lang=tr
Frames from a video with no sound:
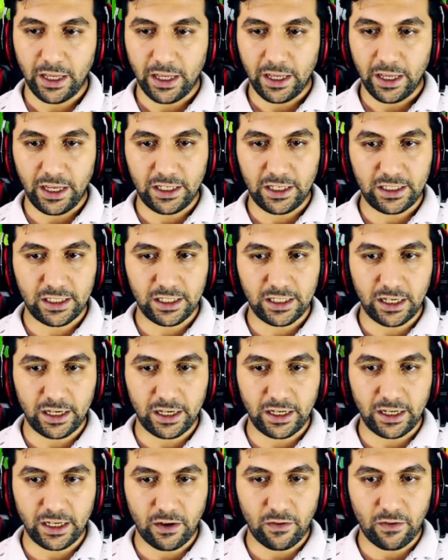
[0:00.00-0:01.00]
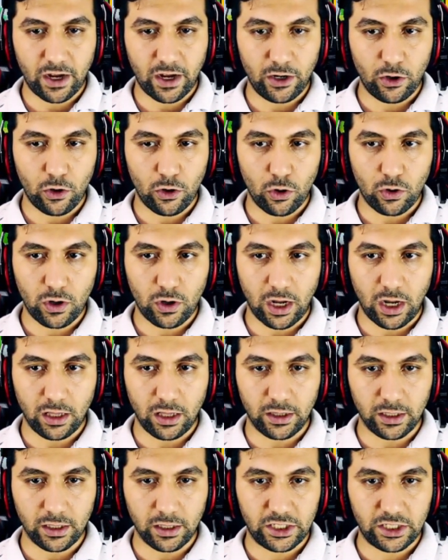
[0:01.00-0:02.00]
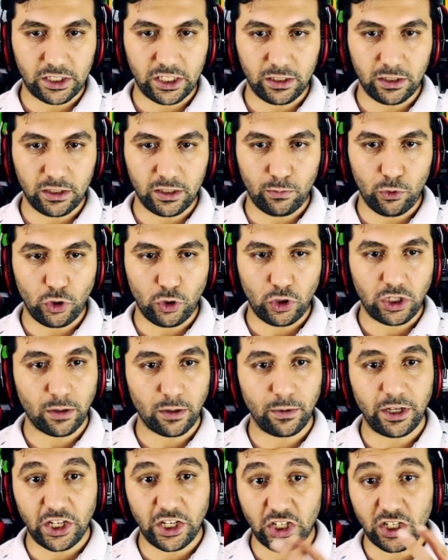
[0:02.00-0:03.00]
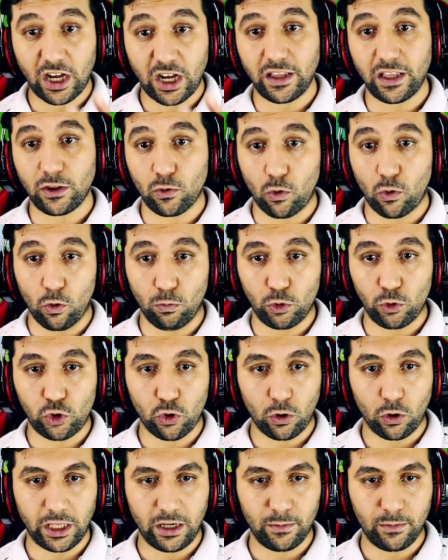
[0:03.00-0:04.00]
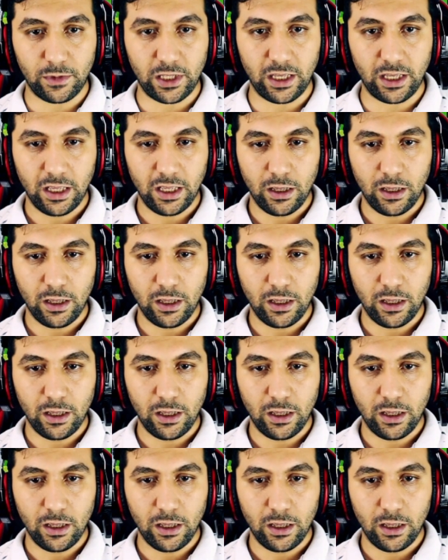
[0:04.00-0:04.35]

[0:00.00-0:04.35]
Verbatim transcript: İksirlerin ne var ne yok aldık. Şimdi büyük kitabı 2 adet olmuş oldu elimde.